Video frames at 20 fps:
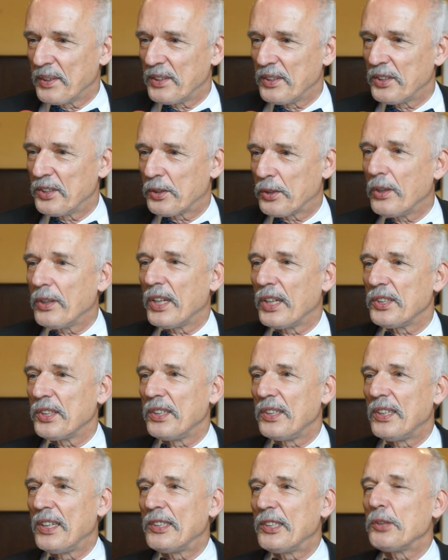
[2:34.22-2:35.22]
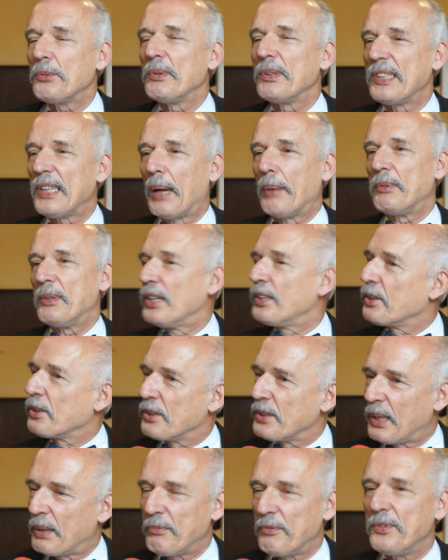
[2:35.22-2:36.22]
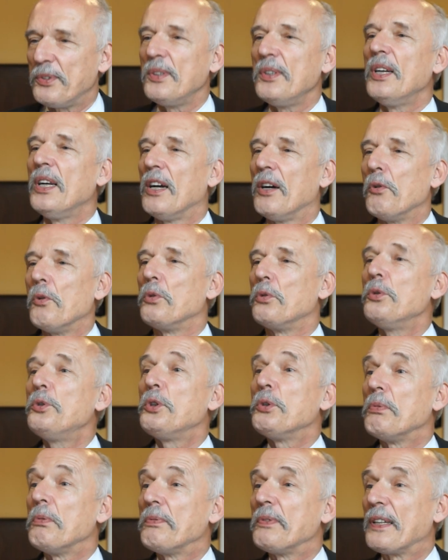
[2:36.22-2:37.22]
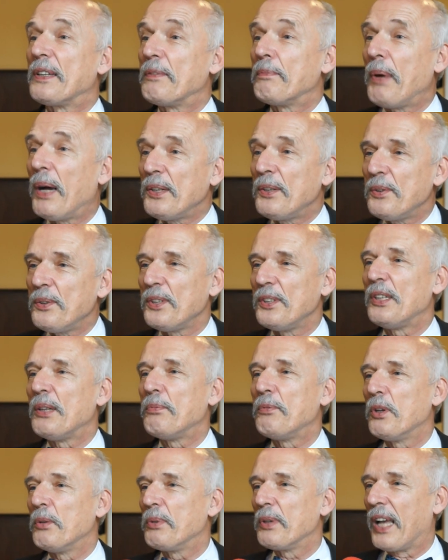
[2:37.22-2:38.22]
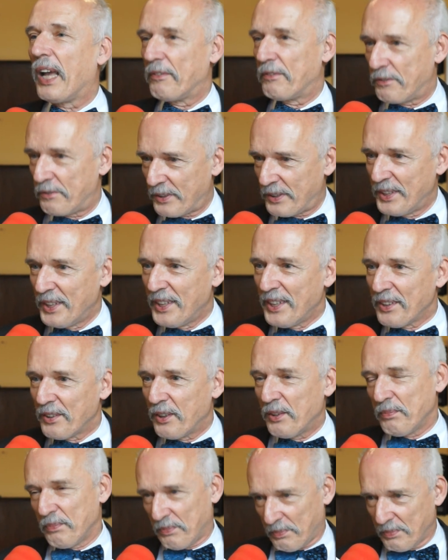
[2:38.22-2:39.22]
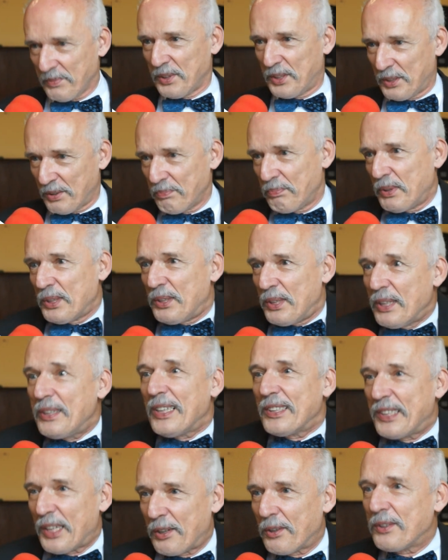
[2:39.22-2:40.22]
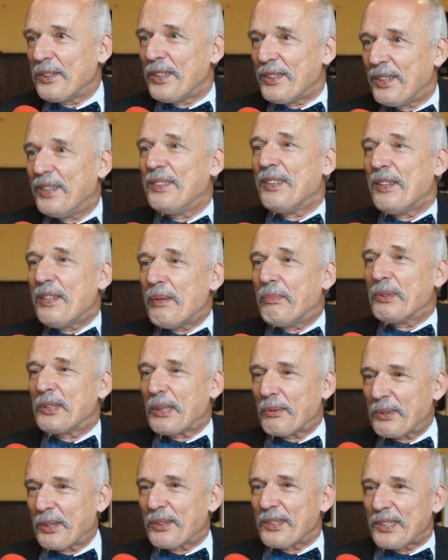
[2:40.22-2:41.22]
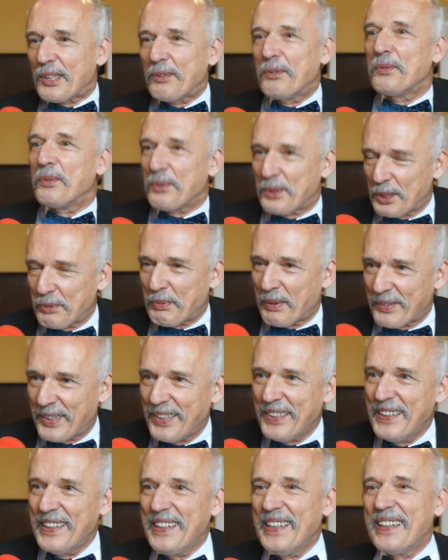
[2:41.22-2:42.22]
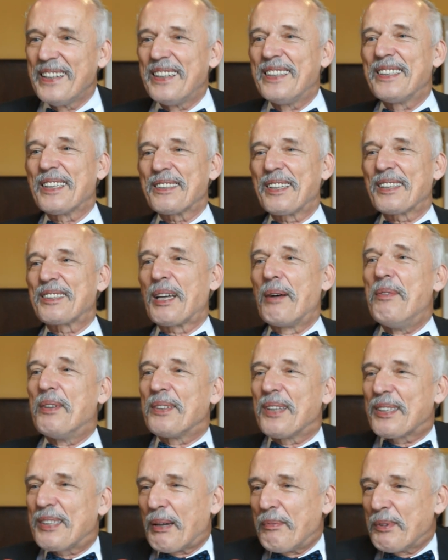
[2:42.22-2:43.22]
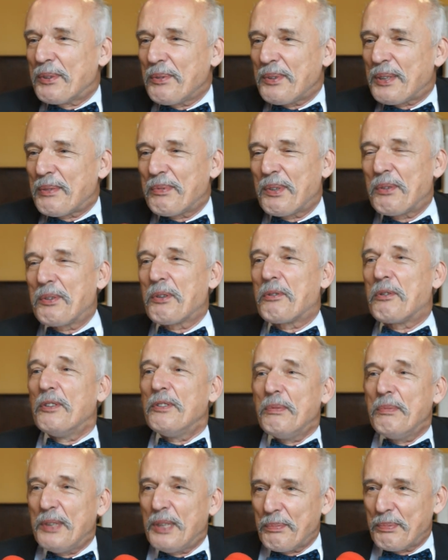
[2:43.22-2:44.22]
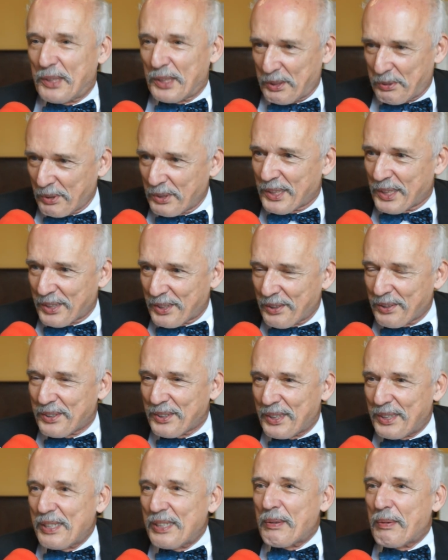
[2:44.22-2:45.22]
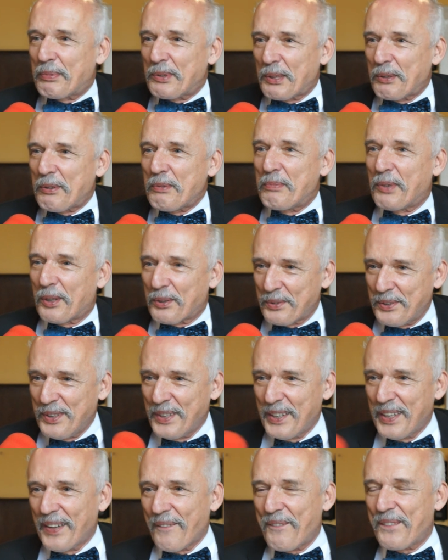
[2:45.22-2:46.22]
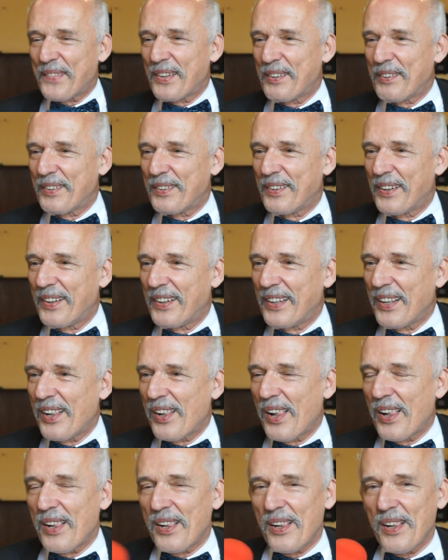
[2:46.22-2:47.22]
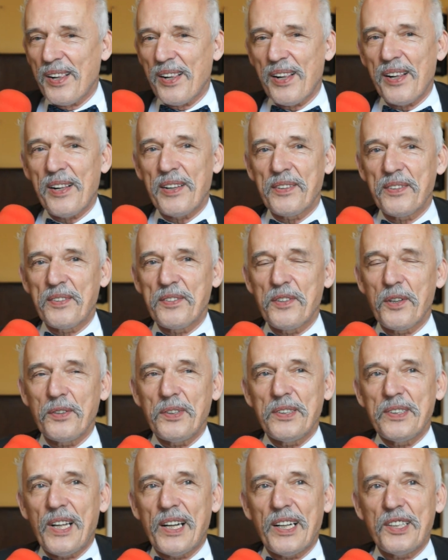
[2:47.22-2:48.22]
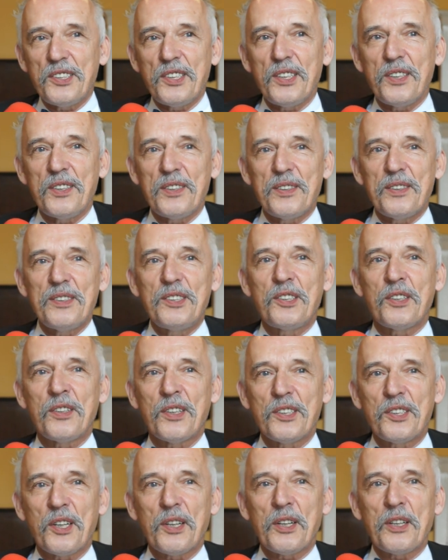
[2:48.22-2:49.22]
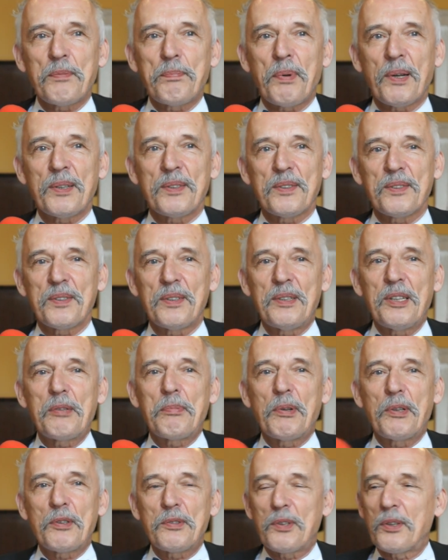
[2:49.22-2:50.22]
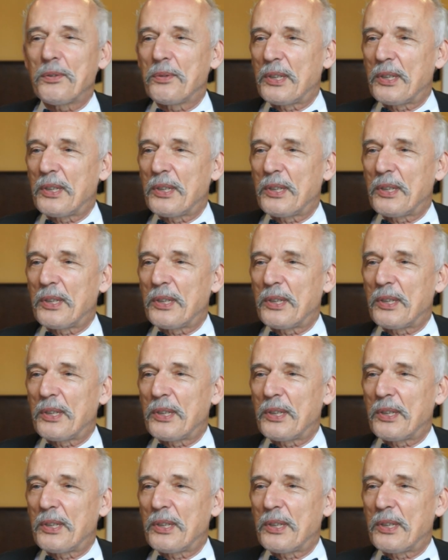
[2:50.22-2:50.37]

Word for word: yy, szkoda, że nie jesteśmy sami. Dlaczego ona mówi? Udusiłbym wtedy panią i nie byłoby gaffy. No, Przecież nikt na serio nie, nie, nie myślał, że chce ją udusić, prawda? Tak, tak, samo, tak samo tutaj do, do głowy mi nie przyszło, że ktoś nikt w tym humoru. A jak się ta sprawa skończyła? E, no na razie nic się nie dzieje, pan nikt mnie... Są te